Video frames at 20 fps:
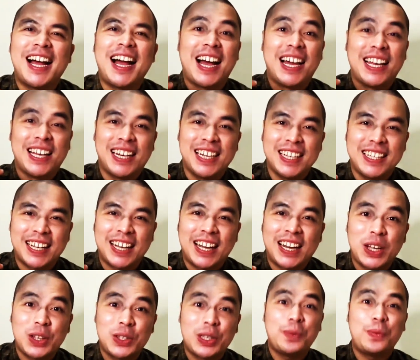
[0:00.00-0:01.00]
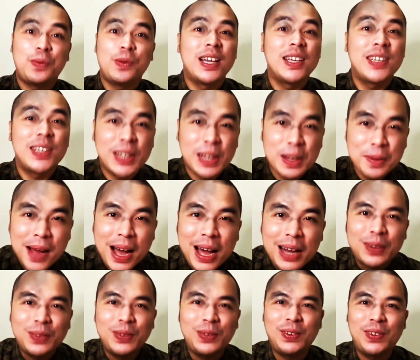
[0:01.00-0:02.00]
akhirnya sekarang saya punya channel
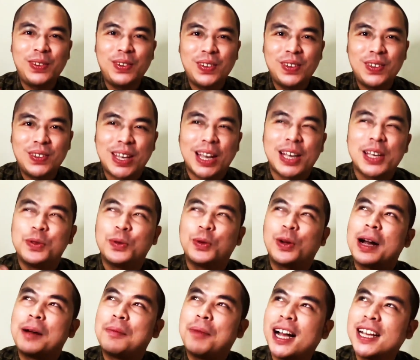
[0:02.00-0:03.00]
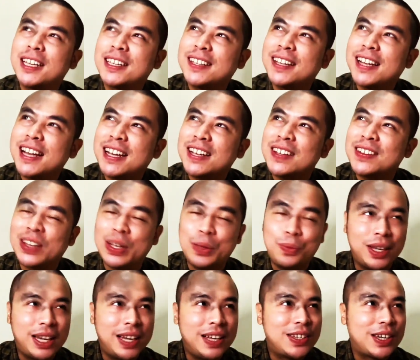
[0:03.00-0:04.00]
baru. Saya suka masak, saya
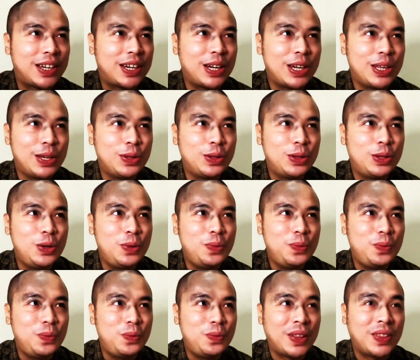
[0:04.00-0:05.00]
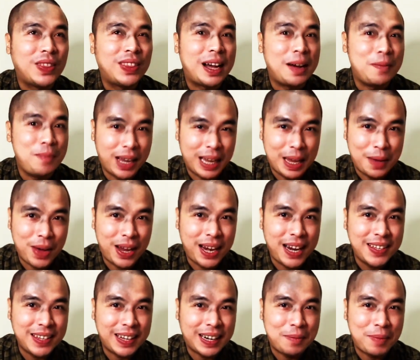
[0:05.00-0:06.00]
bikin channel YouTube tentang bagaimana
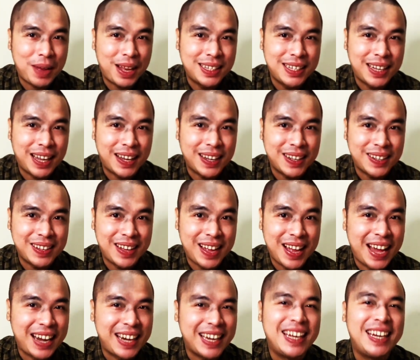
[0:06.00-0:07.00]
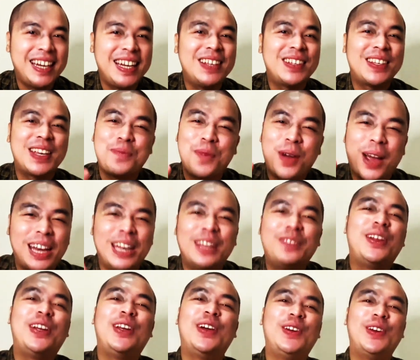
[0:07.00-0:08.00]
cara masak. Hari ini saya mau ngedit
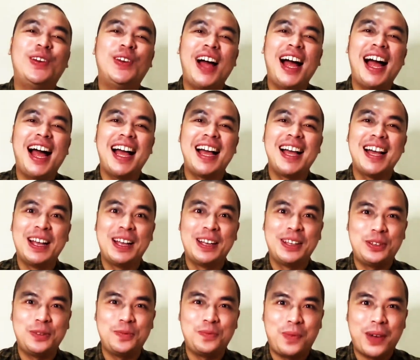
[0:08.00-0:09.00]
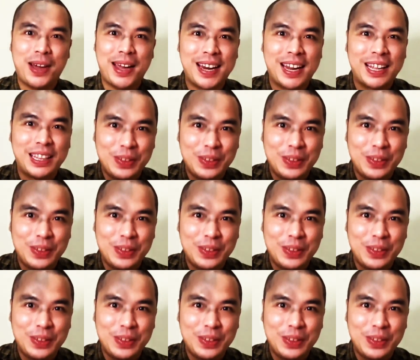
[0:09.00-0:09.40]
video dulu ah supaya nanti